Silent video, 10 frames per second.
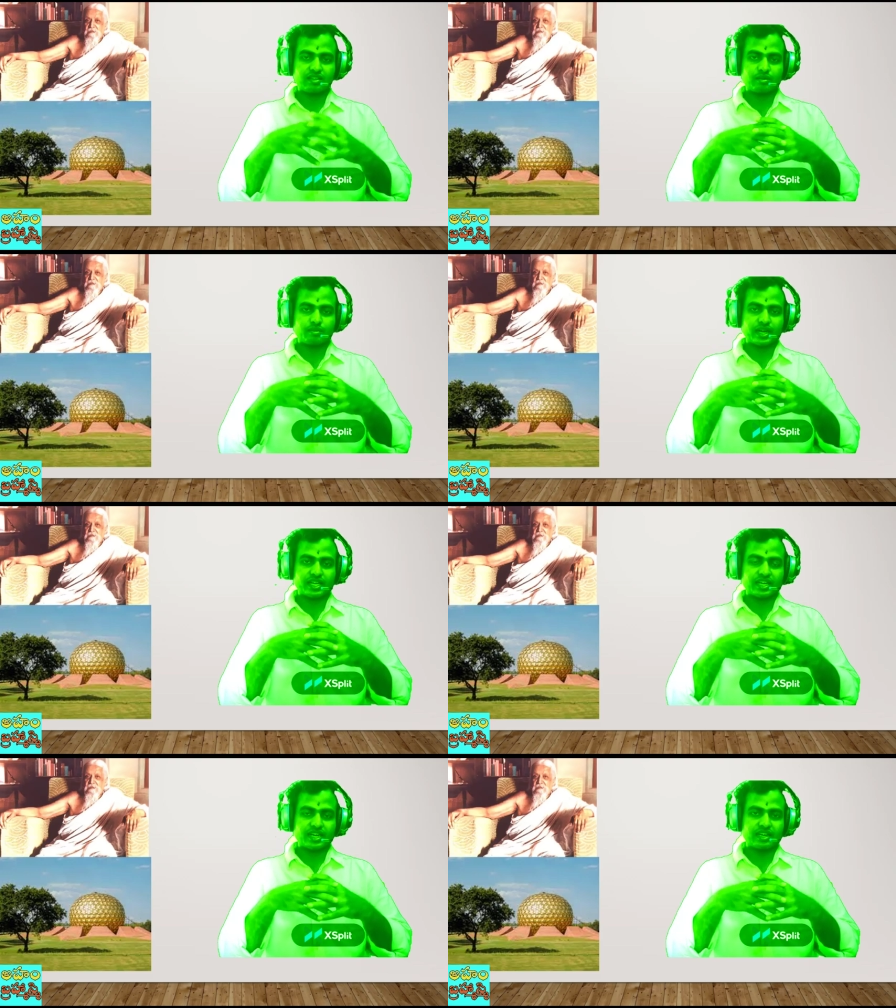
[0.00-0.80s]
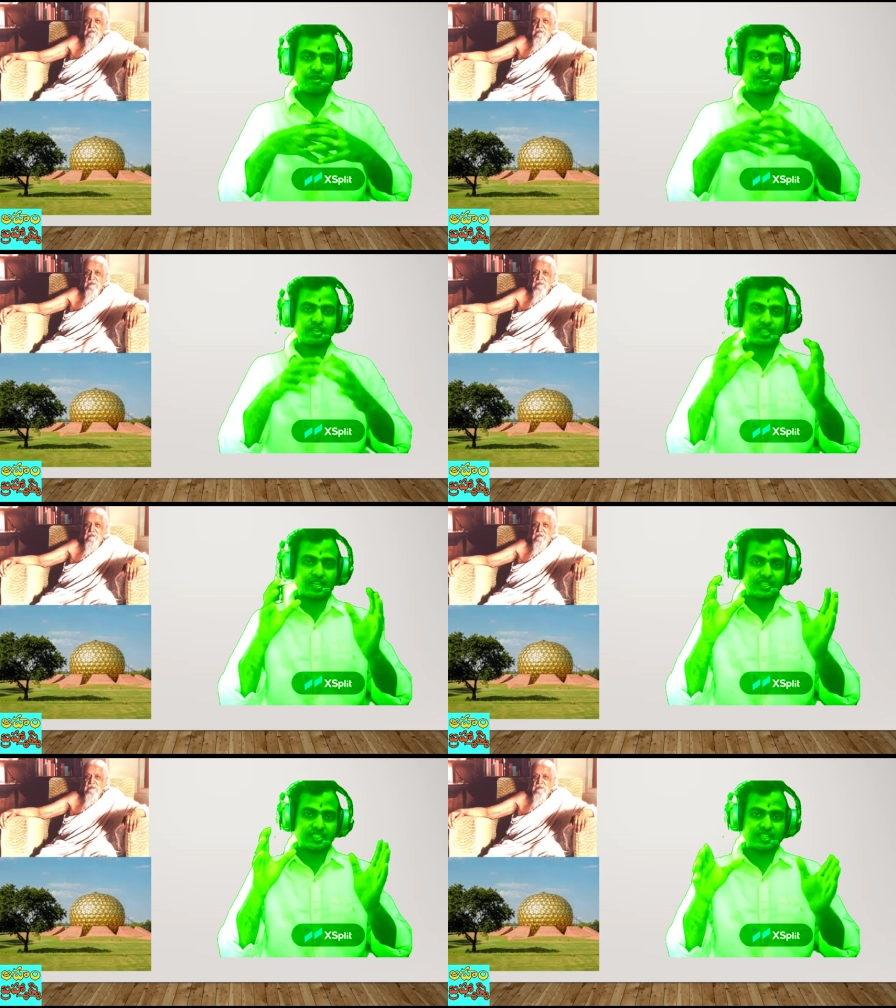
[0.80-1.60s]
పట్టణాన్ని వంటి
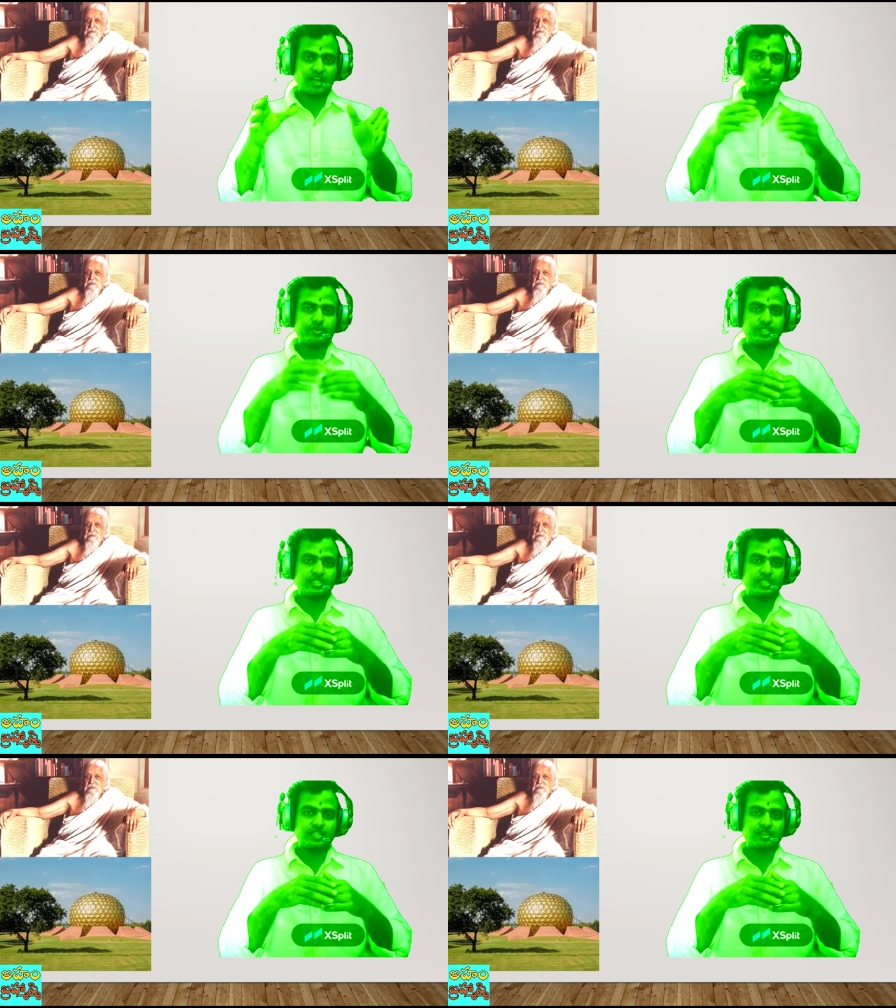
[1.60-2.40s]
దాన్ని స్థాపించి